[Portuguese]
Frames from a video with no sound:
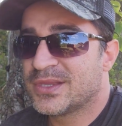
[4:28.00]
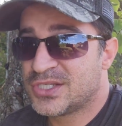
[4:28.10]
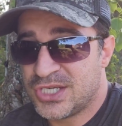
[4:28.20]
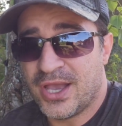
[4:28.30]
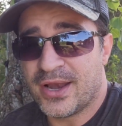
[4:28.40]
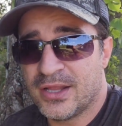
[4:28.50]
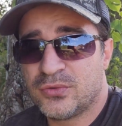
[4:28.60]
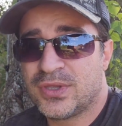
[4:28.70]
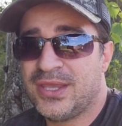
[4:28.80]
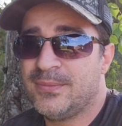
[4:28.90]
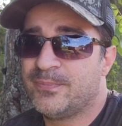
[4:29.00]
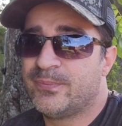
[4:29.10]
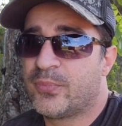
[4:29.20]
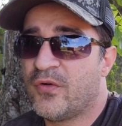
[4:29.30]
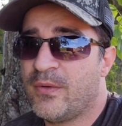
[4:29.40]
Te garanto que
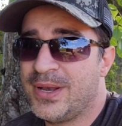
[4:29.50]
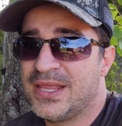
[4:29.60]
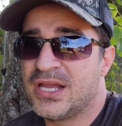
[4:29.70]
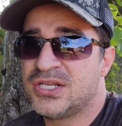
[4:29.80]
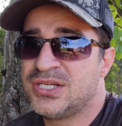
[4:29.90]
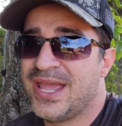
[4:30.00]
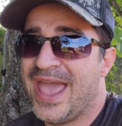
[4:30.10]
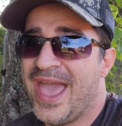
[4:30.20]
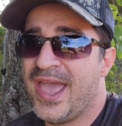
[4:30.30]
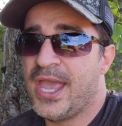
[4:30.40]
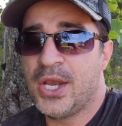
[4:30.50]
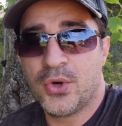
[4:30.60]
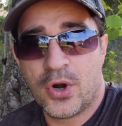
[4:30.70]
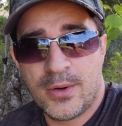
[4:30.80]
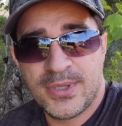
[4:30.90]
probabilidade é
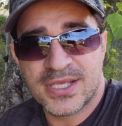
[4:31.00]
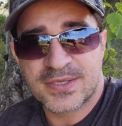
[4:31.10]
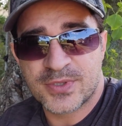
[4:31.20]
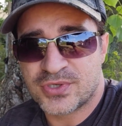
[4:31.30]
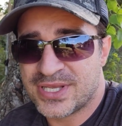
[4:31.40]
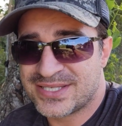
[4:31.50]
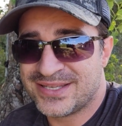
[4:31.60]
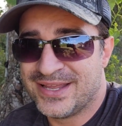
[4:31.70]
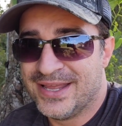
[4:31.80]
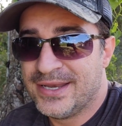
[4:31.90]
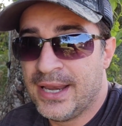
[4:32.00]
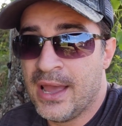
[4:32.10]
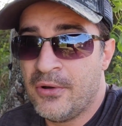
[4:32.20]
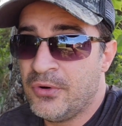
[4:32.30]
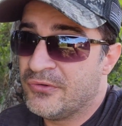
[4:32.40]
enorme dessa pessoa dizer assim:
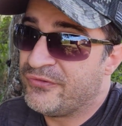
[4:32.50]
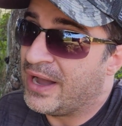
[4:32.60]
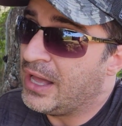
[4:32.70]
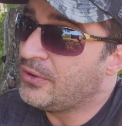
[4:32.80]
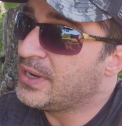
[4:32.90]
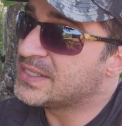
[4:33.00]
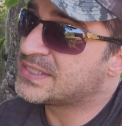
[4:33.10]
não, não falo, né?